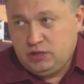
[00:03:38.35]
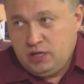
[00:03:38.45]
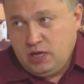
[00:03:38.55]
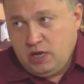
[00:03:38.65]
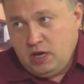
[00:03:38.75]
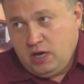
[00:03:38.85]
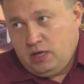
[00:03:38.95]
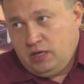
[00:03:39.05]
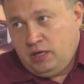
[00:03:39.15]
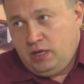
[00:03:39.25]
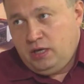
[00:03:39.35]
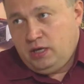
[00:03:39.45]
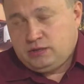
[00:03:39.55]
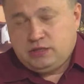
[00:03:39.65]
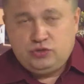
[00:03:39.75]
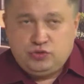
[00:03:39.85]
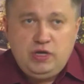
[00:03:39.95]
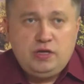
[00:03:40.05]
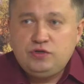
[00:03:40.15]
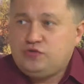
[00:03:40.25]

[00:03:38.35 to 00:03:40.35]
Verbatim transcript: А и скажут, нет,